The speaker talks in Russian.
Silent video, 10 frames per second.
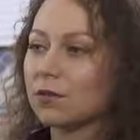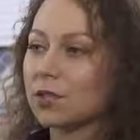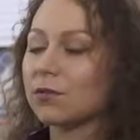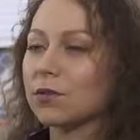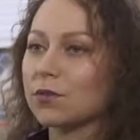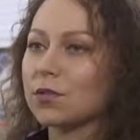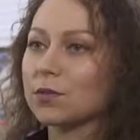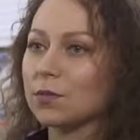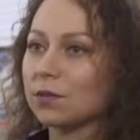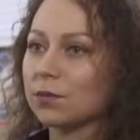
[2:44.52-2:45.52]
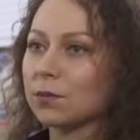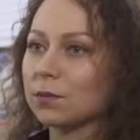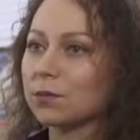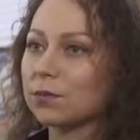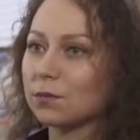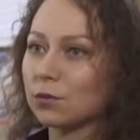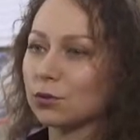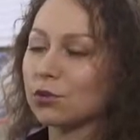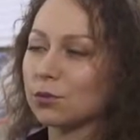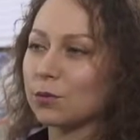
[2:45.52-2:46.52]
в соответствии с мировыми
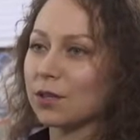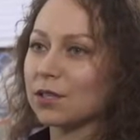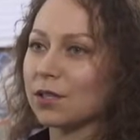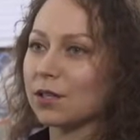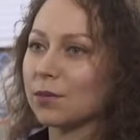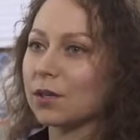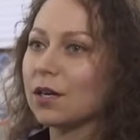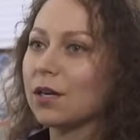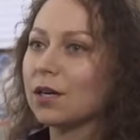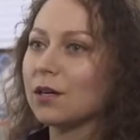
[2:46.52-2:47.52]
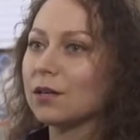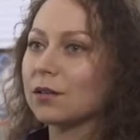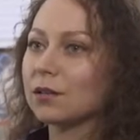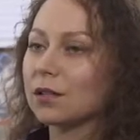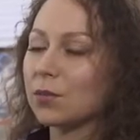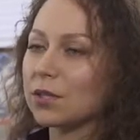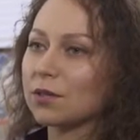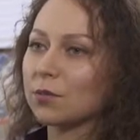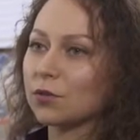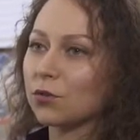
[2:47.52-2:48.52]
лучшими практиками на
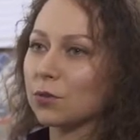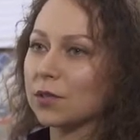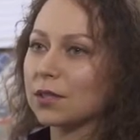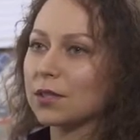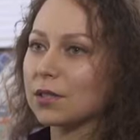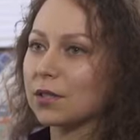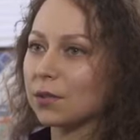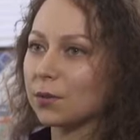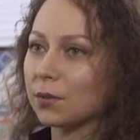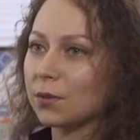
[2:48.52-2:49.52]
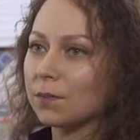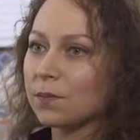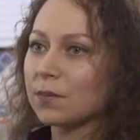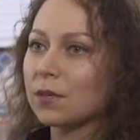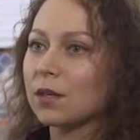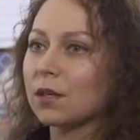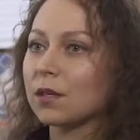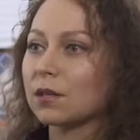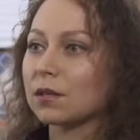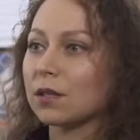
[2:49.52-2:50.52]
базе платформы 1С ERP.
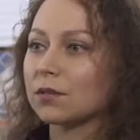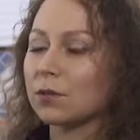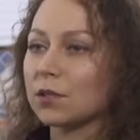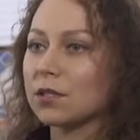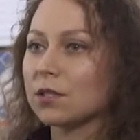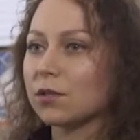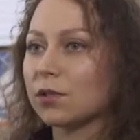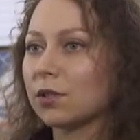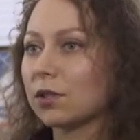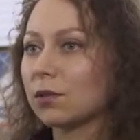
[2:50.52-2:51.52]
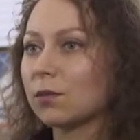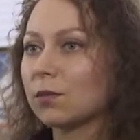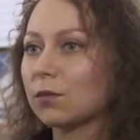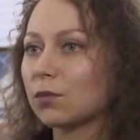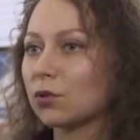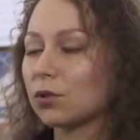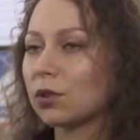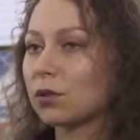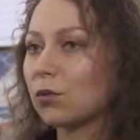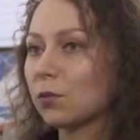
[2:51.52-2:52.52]
Э, автоматизирование
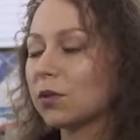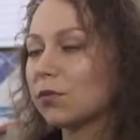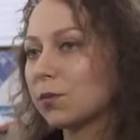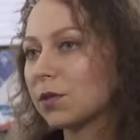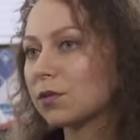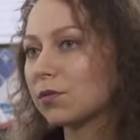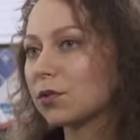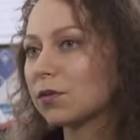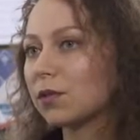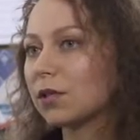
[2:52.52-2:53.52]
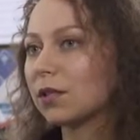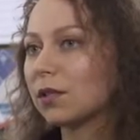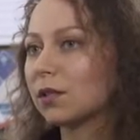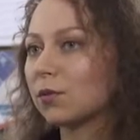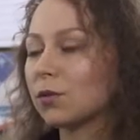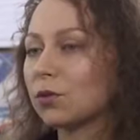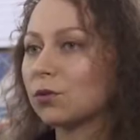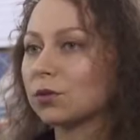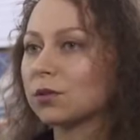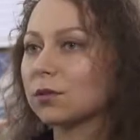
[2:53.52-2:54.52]
учета опытного производства и
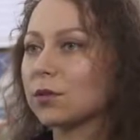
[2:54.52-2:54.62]
переход,